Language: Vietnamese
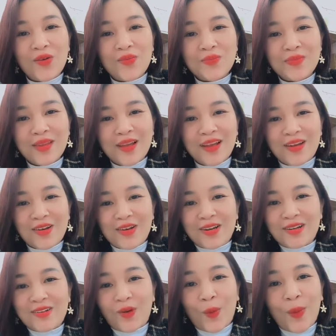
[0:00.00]
Cái rủi
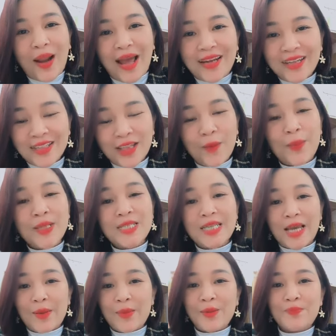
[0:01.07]
ro
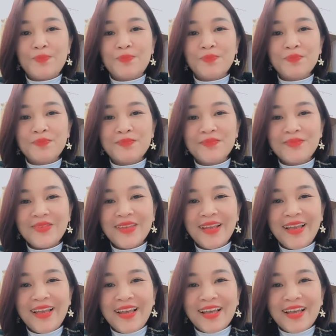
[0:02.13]
còn lại rất thấp anh chị em ạ.